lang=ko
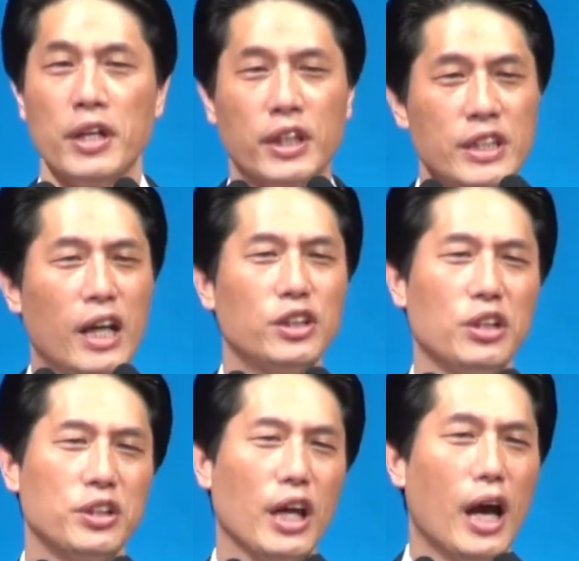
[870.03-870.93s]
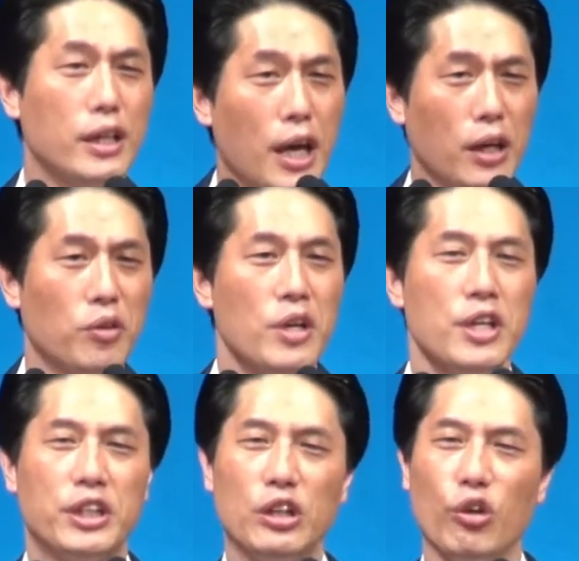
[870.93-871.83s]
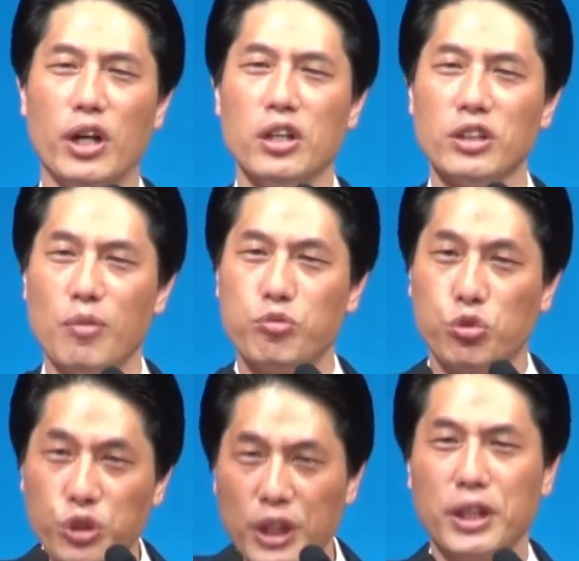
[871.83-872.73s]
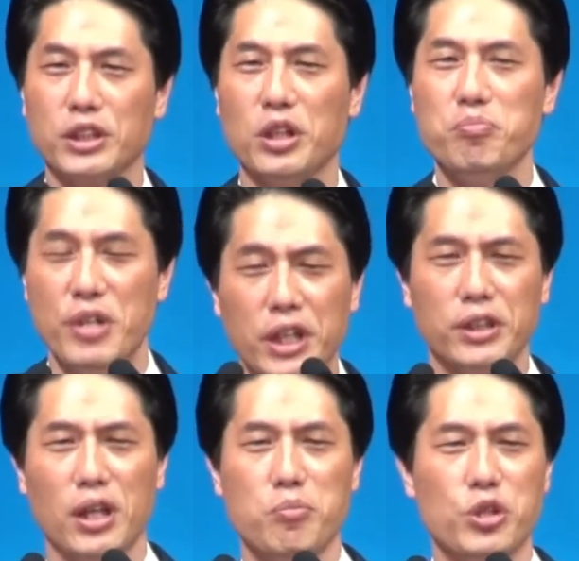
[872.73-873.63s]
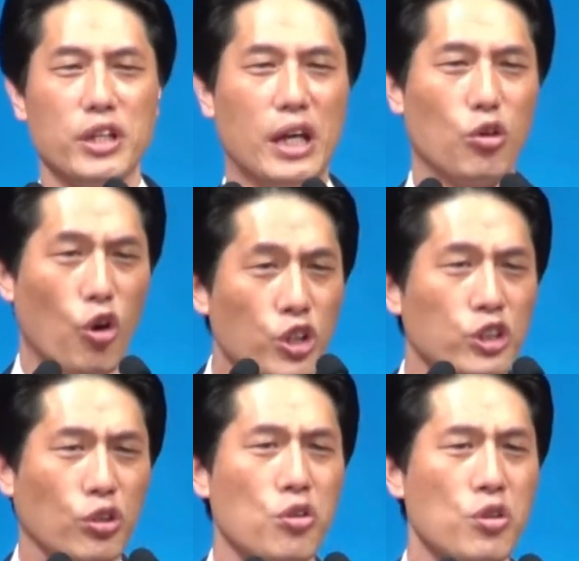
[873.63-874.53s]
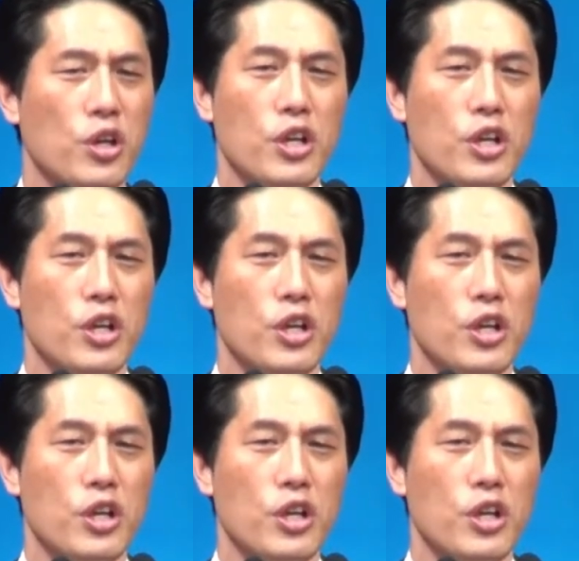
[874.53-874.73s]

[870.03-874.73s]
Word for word: 그냥 뛰는 게 아니에요. 기도에 응답 주실 것을 믿기 때문에 나는 오늘도